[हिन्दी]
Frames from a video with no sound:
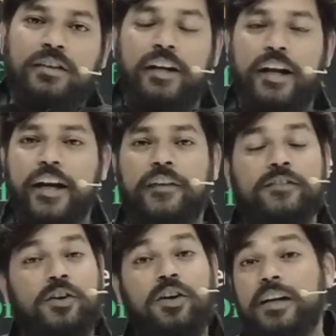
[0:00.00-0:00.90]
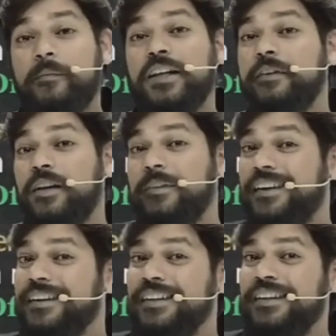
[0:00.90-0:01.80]
नेगेटिव थॉट आपके दिमाग में
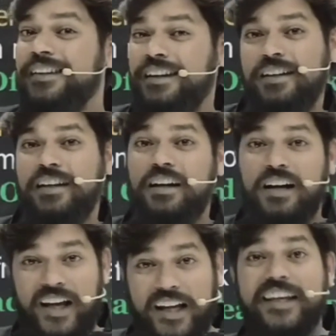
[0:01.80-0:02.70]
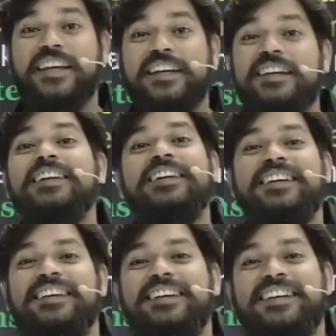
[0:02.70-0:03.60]
नहीं आएंगे
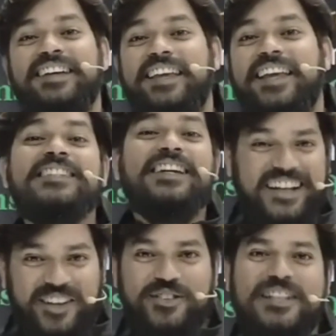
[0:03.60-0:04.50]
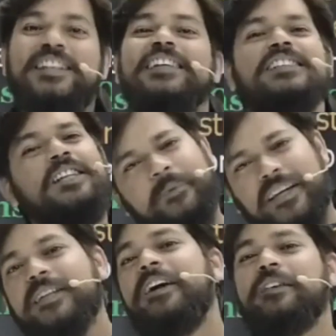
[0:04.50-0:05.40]
ऐसा नहीं हो सकता सबके
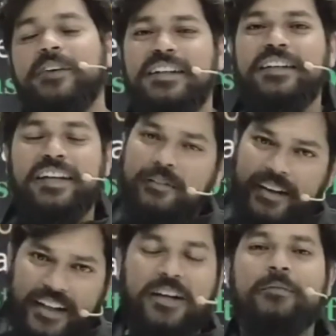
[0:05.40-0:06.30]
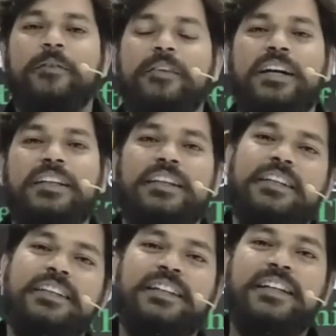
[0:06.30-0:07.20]
दिमाग में आते हैं हमारे दिमाग में भी आते
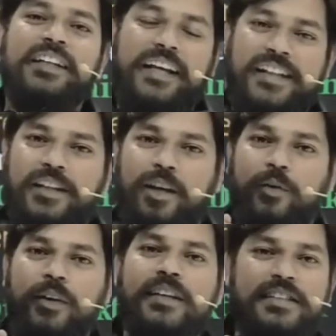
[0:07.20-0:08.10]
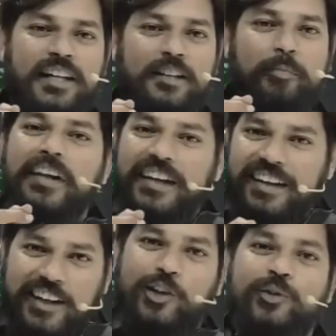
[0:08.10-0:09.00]
हैं ऐसा कोई इंसान पैदा
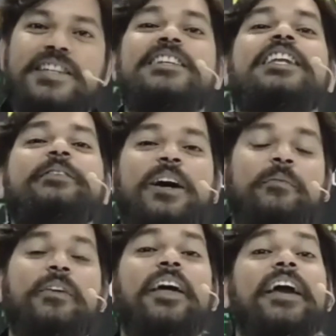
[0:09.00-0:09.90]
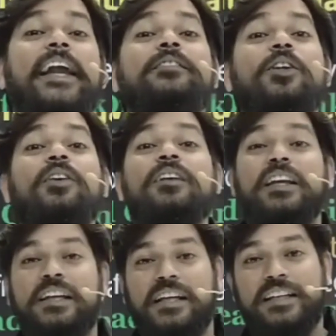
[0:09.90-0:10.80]
नहीं हुआ जिसके दिमाग में नेगेटिव थॉट
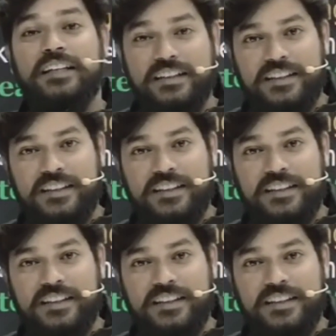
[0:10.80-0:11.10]
नहीं आते